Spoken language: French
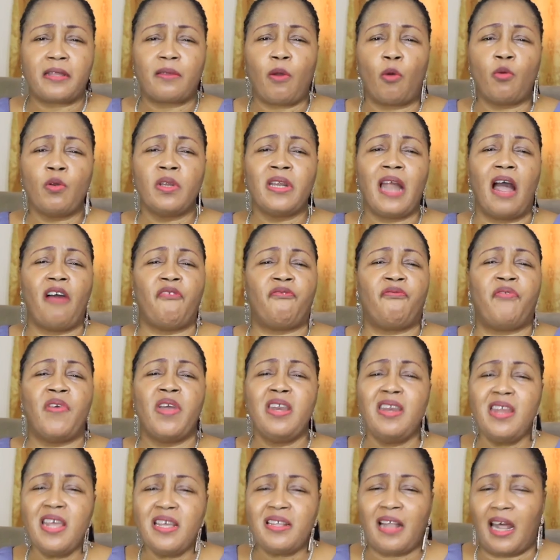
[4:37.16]
ton
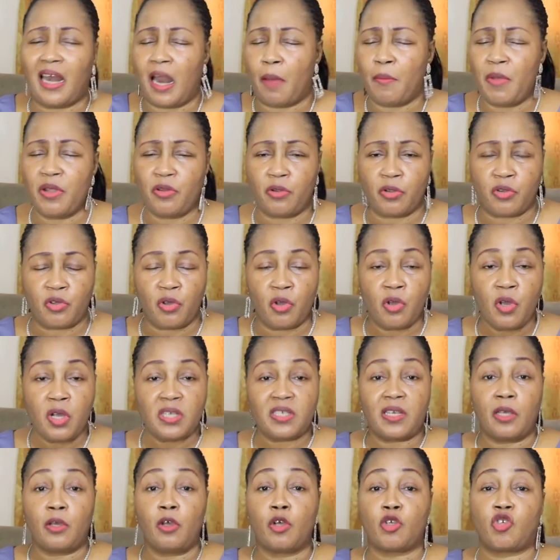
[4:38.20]
avenir dans la main de Dieu.
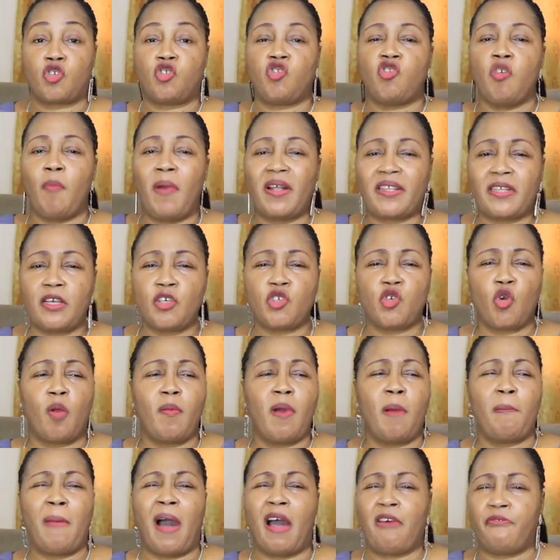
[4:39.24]
Seigneur, ce matin, je
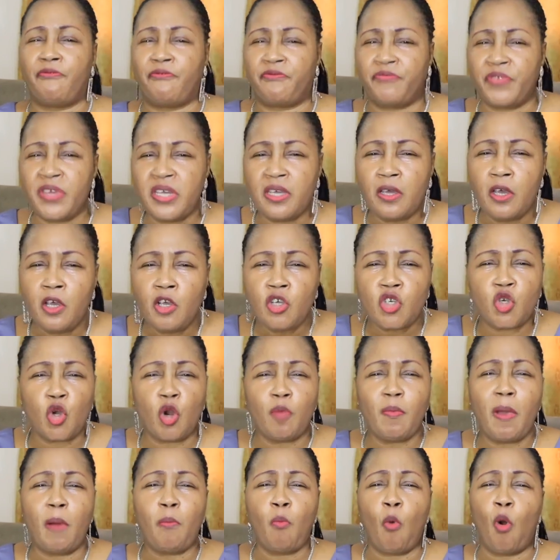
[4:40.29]
remets ma vie, je
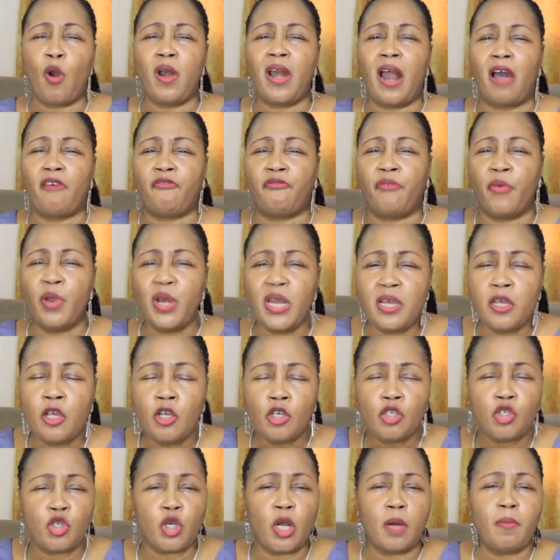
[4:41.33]
remets mon avenir,
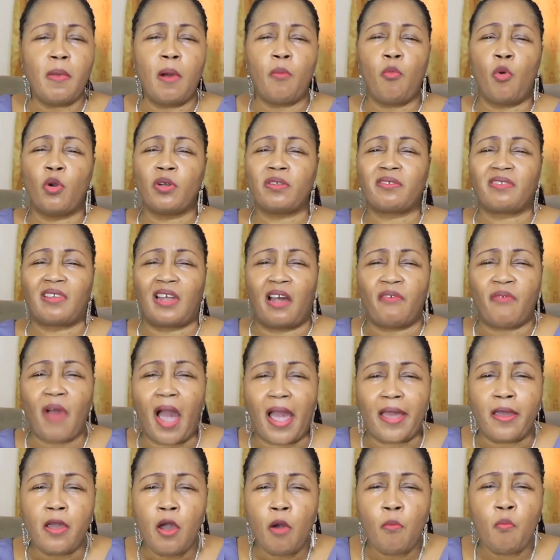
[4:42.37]
je remets mon
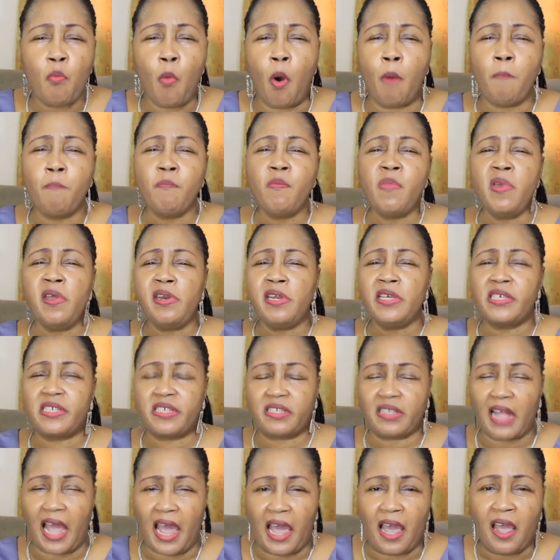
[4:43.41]
travail, mon
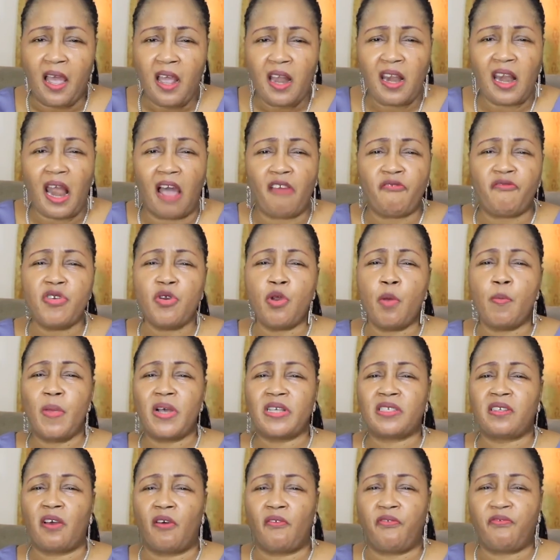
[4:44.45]
ministère, la vie de
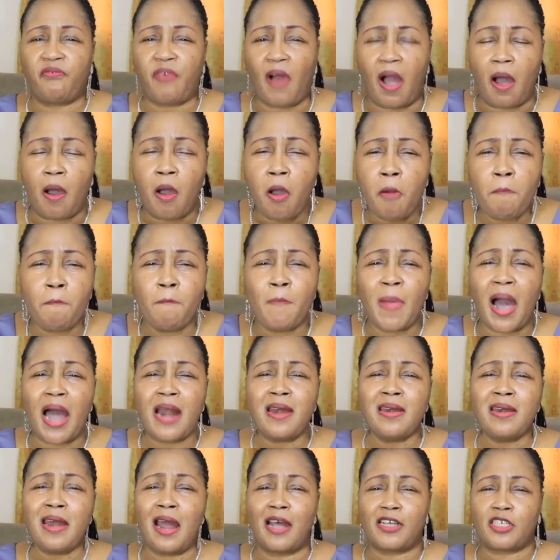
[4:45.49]
mes enfants, ma
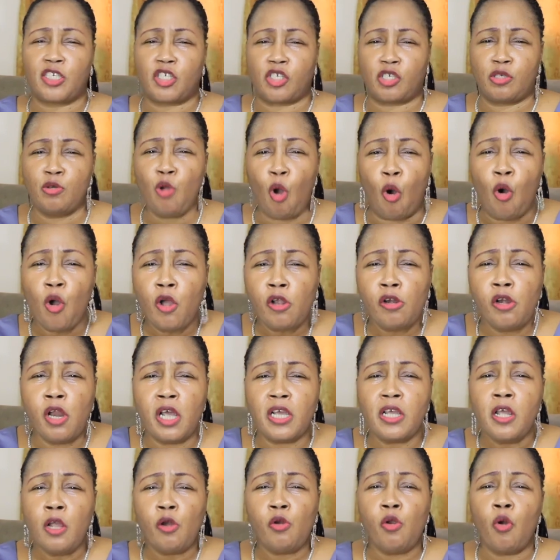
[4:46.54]
nation,
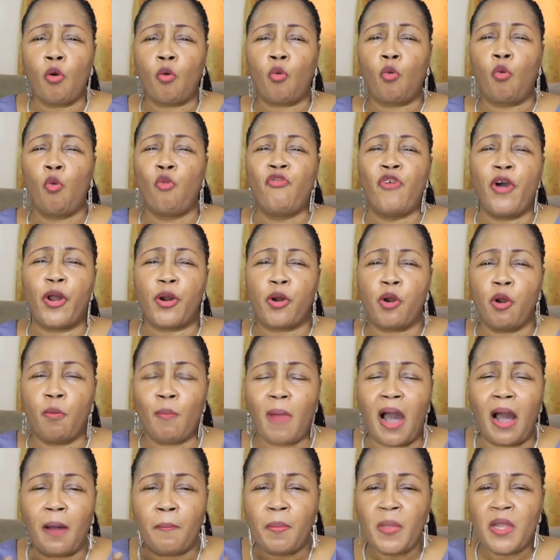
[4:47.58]
le,
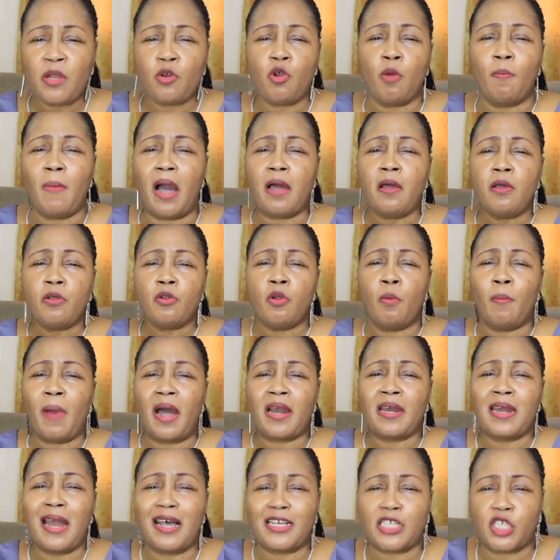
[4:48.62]
gouvernement de ma, de
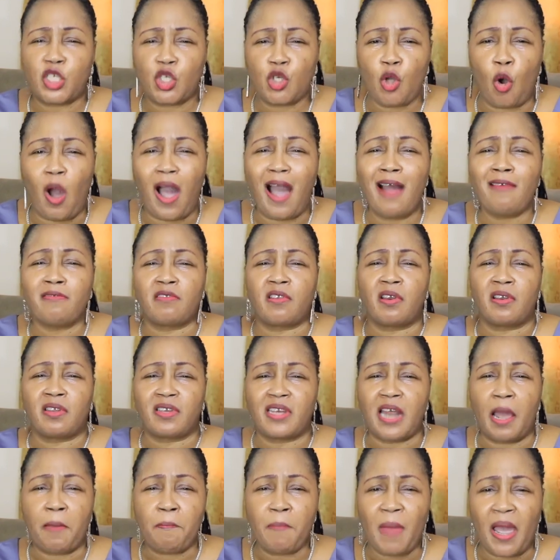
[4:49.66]
ma nation entre
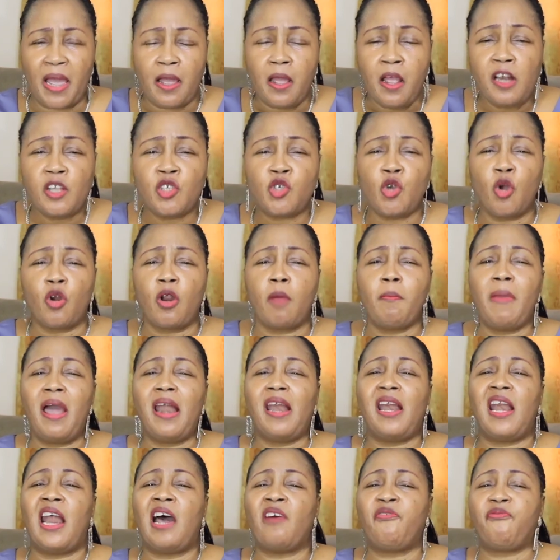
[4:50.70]
tes mains. Je remets
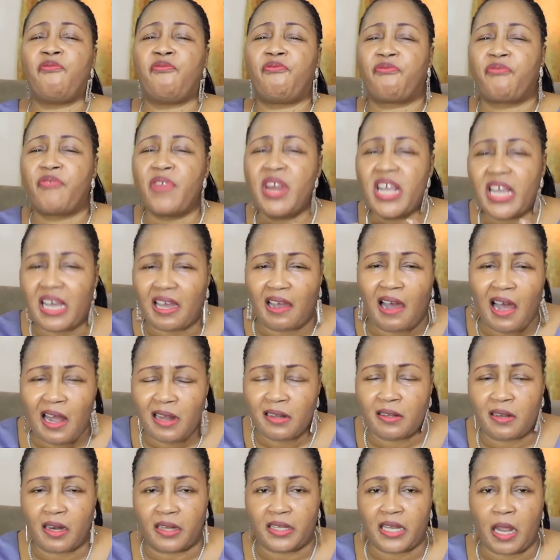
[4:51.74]
l'Afrique
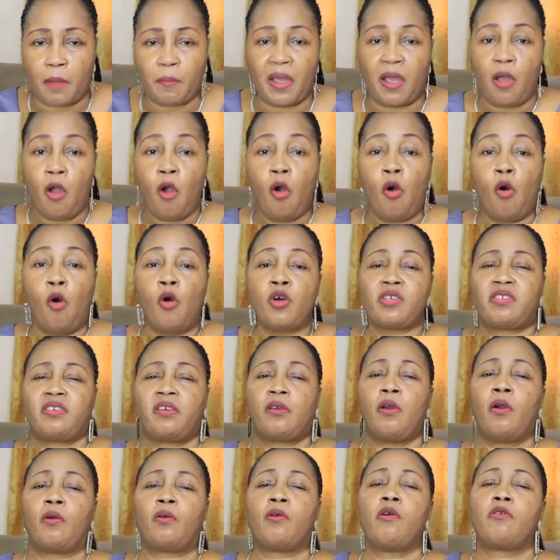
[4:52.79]
entre tes mains. Oh
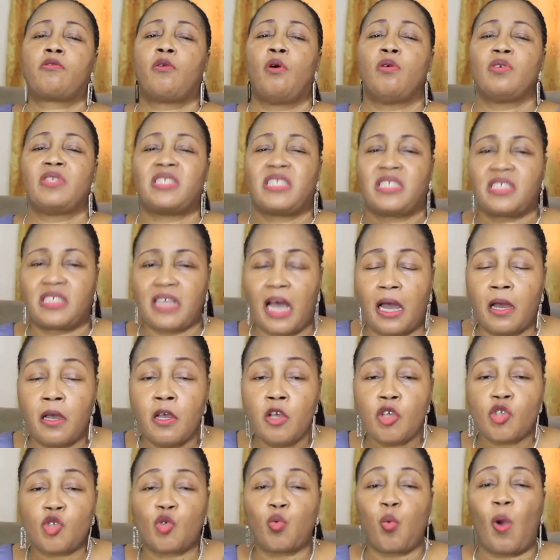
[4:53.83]
Seigneur, que ton sang
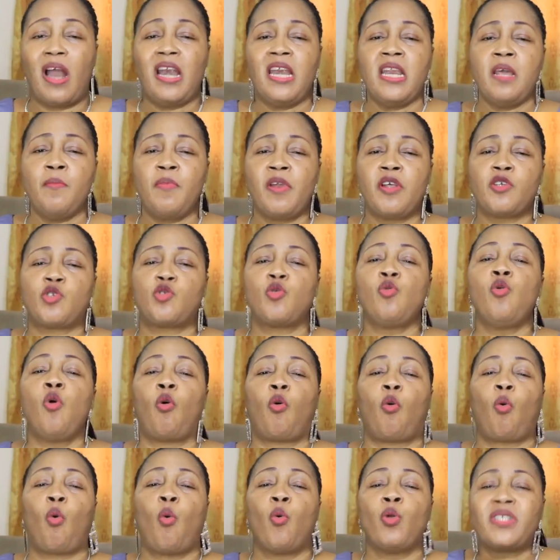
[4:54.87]
soit libéré sur le
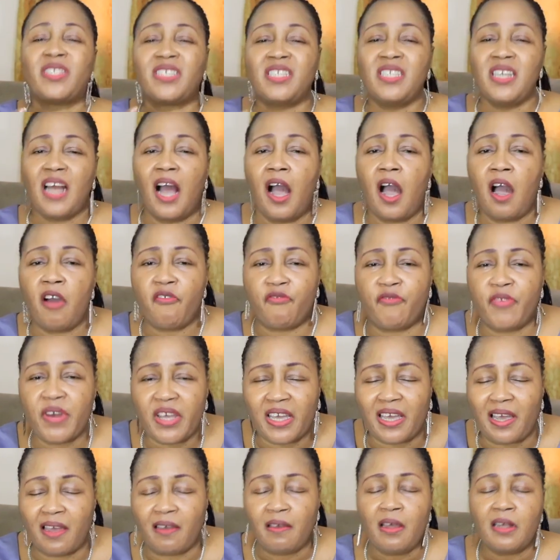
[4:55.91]
continent
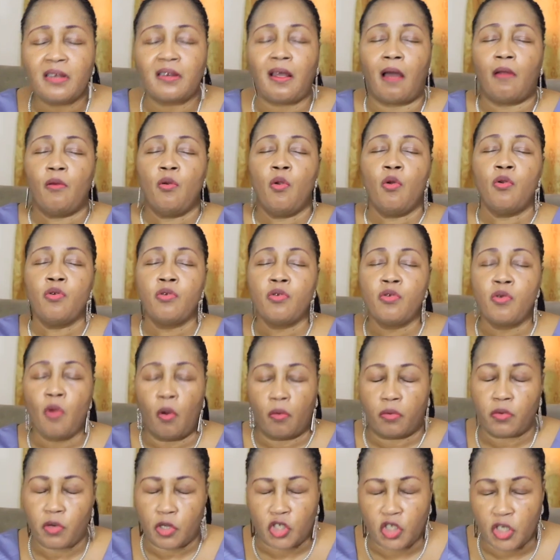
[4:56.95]
africain dans le
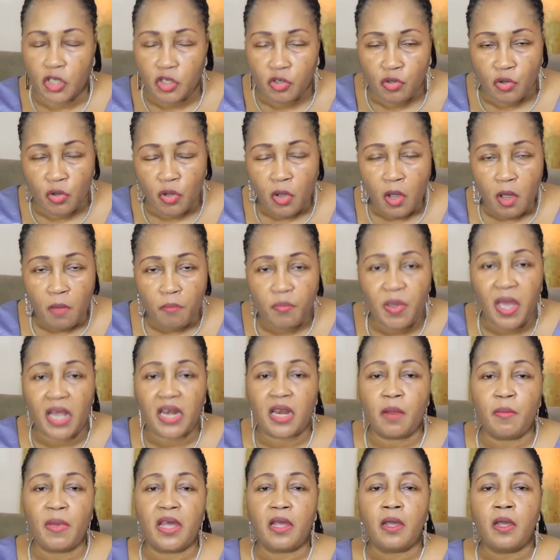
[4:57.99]
nom de Jésus.
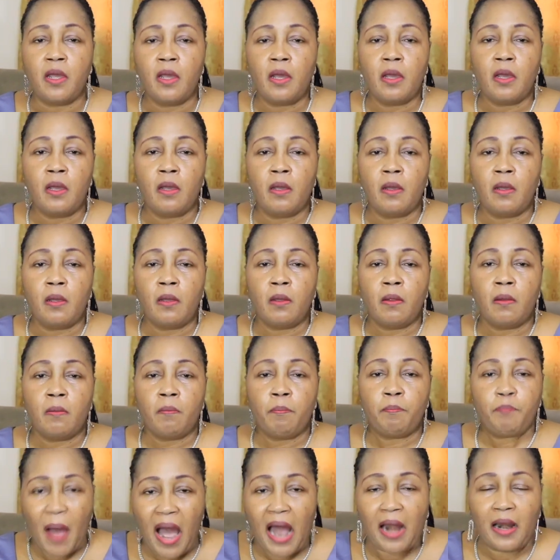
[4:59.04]
Bien-aimé,
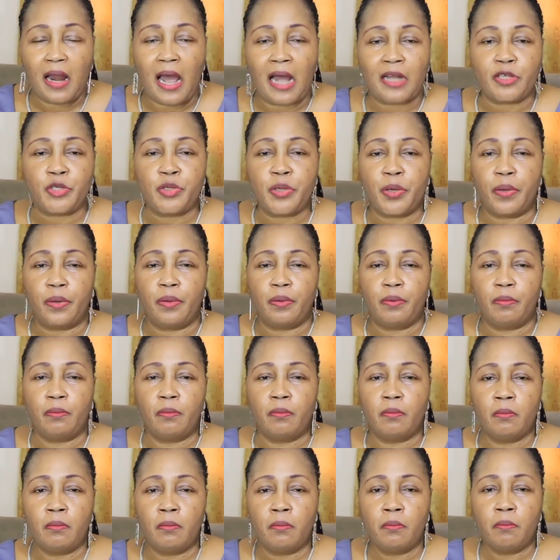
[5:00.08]
Parle à Dieu.
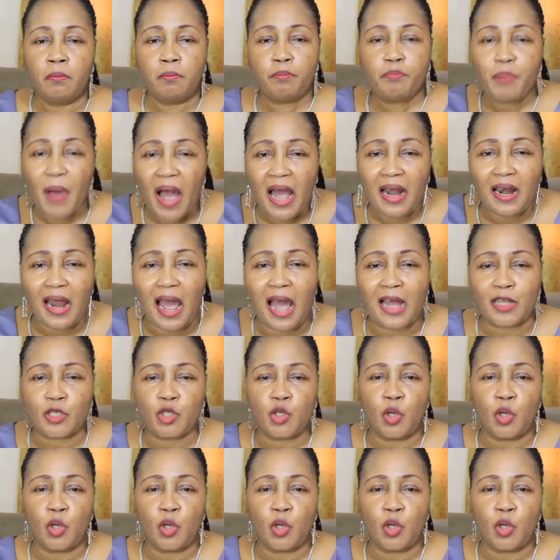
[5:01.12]
Parle à